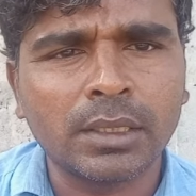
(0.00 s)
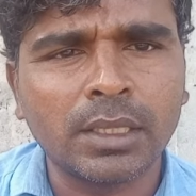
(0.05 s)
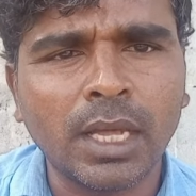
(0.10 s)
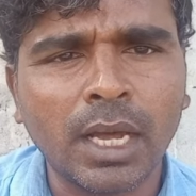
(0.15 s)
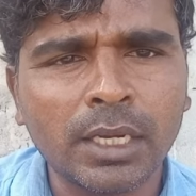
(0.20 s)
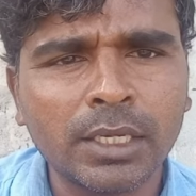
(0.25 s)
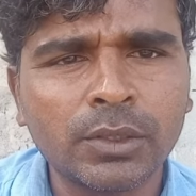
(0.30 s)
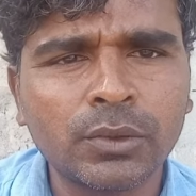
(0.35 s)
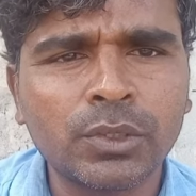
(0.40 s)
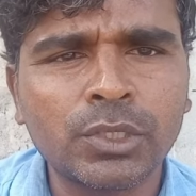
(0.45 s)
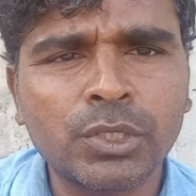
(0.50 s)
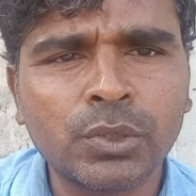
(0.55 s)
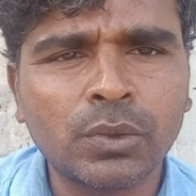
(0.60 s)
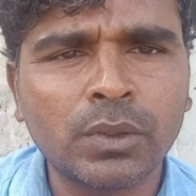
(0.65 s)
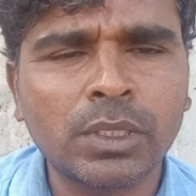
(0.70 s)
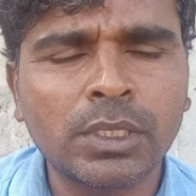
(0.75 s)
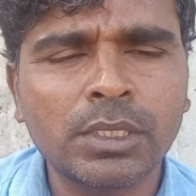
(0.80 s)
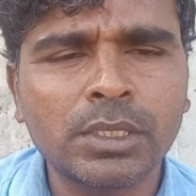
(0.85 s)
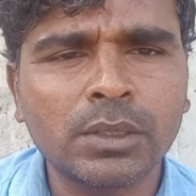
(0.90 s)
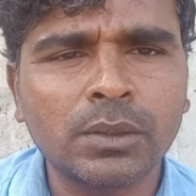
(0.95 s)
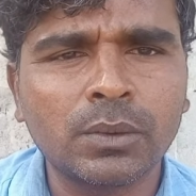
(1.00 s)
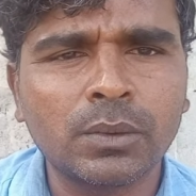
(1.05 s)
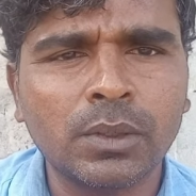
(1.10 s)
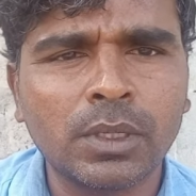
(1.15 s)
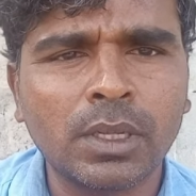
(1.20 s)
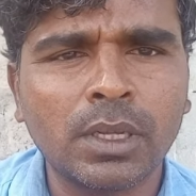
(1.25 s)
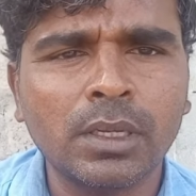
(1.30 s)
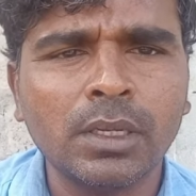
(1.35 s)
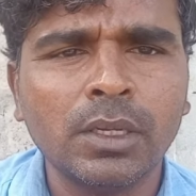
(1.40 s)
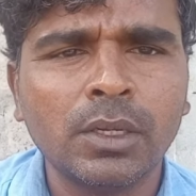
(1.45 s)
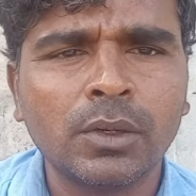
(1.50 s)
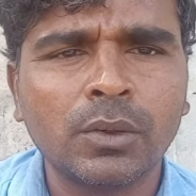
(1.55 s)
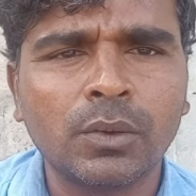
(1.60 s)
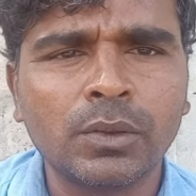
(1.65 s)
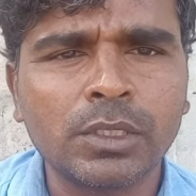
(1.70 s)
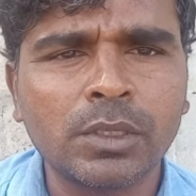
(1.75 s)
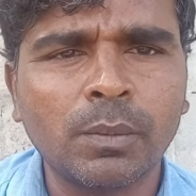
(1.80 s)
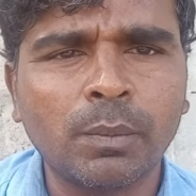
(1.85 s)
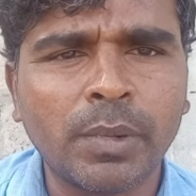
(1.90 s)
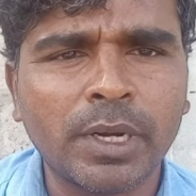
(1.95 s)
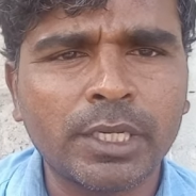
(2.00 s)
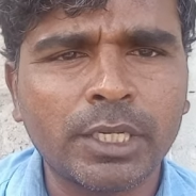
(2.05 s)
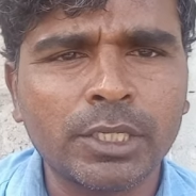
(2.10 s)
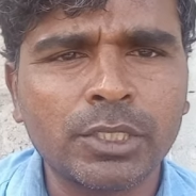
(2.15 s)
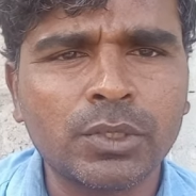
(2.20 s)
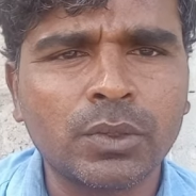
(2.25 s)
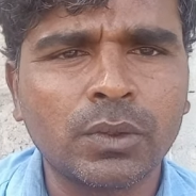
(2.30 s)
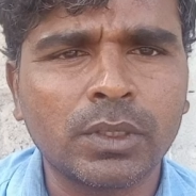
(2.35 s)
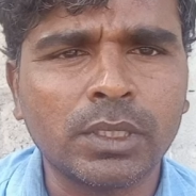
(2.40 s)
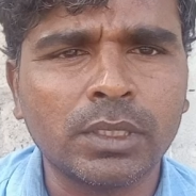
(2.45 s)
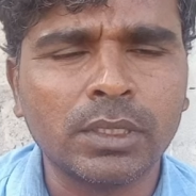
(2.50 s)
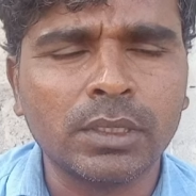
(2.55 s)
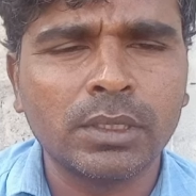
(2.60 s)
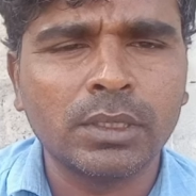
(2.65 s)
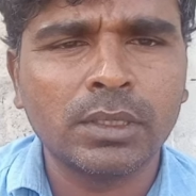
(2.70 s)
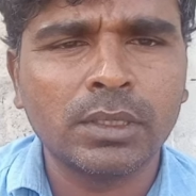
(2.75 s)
దాని గురించి కూడా కొంచెం పట్టించుకోండి